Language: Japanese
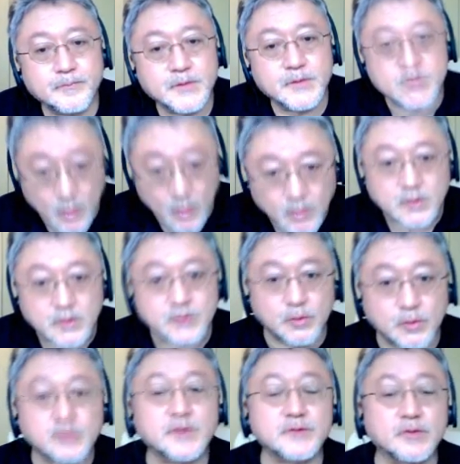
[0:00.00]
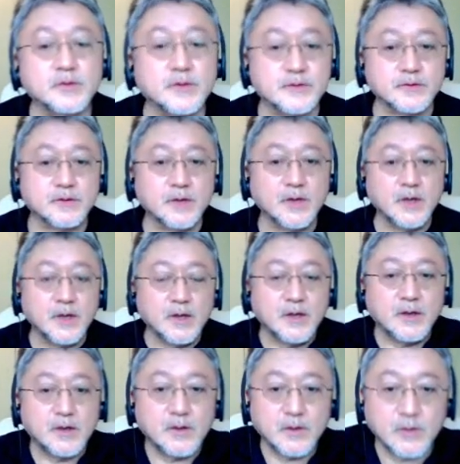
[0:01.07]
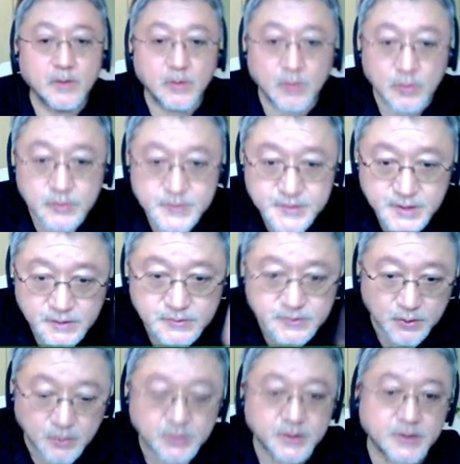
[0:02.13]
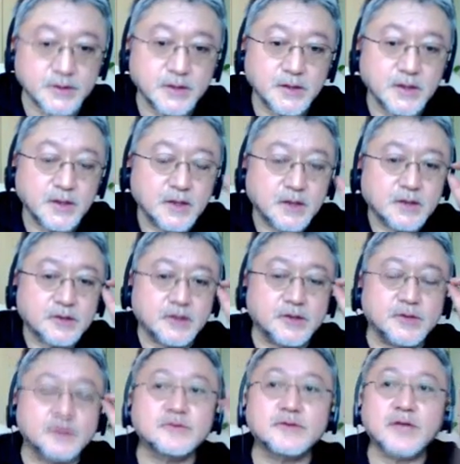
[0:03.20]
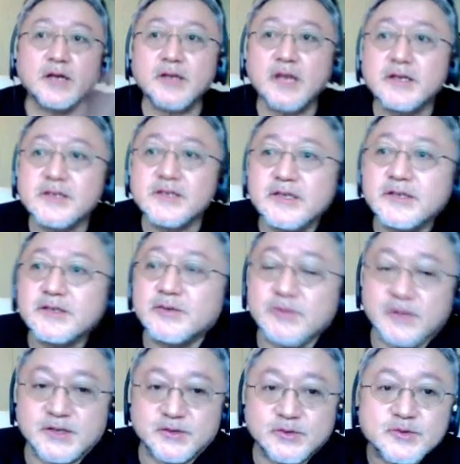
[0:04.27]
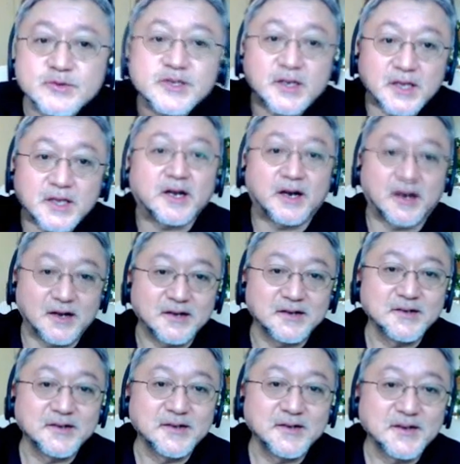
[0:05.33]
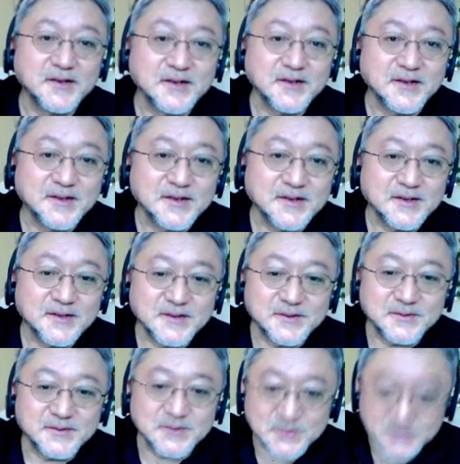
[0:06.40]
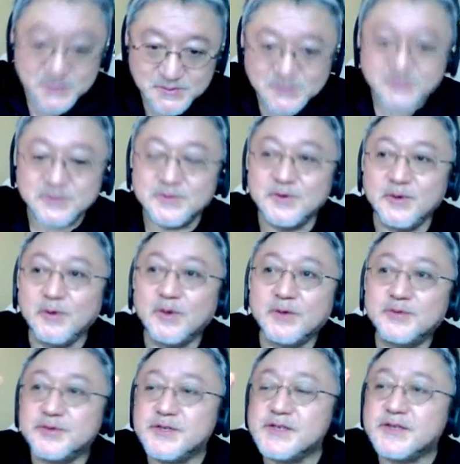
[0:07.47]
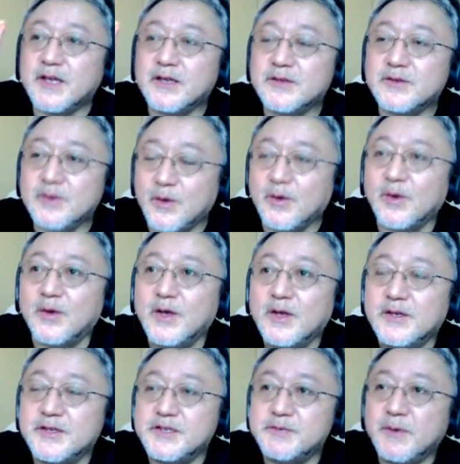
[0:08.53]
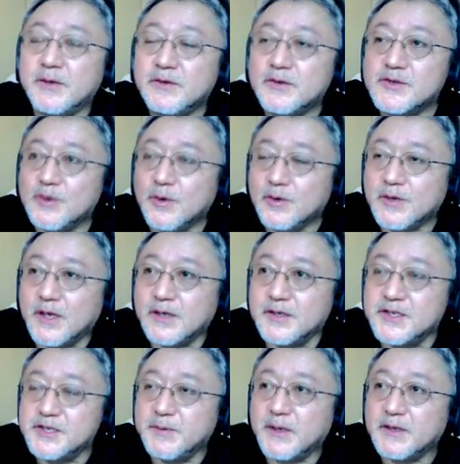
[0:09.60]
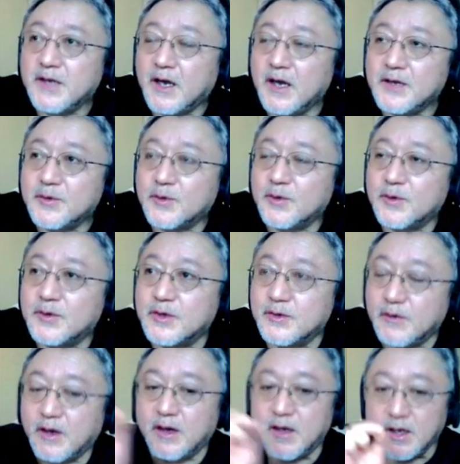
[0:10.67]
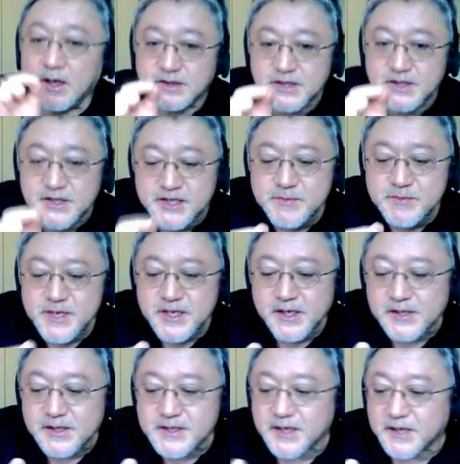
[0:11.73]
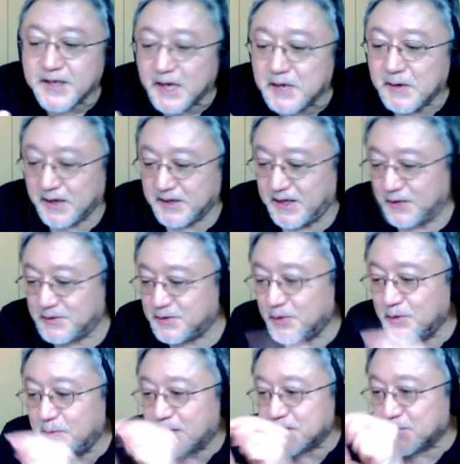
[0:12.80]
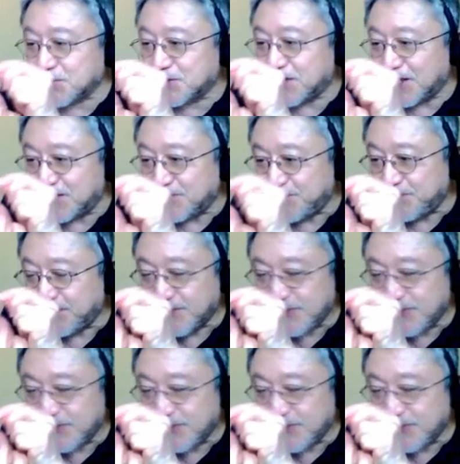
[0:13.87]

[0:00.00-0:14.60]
世の中の。そうです、そうです。あのー、おっしゃる通り。結局、正しいってのは一つしかねえんだから。うん。要は、富士山の一番の頂点、一番高いところっていうのは、1ミリしかないわけだよ、その場所って。